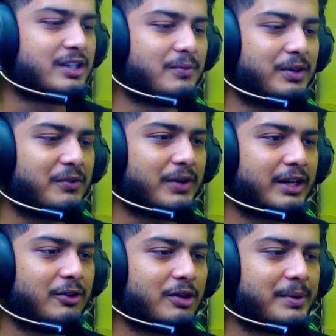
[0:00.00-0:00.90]
ফ্রি ফায়ার
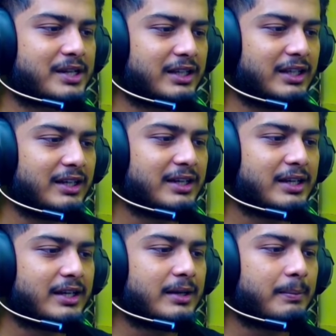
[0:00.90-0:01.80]
কিন্তু আমার সাথে
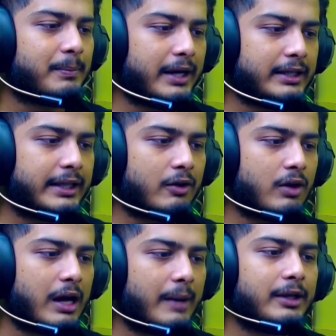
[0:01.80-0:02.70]
ভাই দেখো
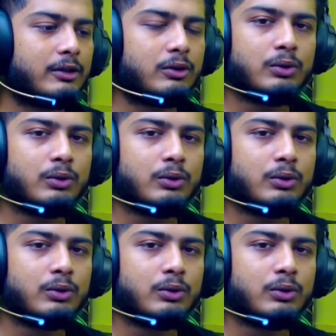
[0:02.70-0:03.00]
আমি কিন্তু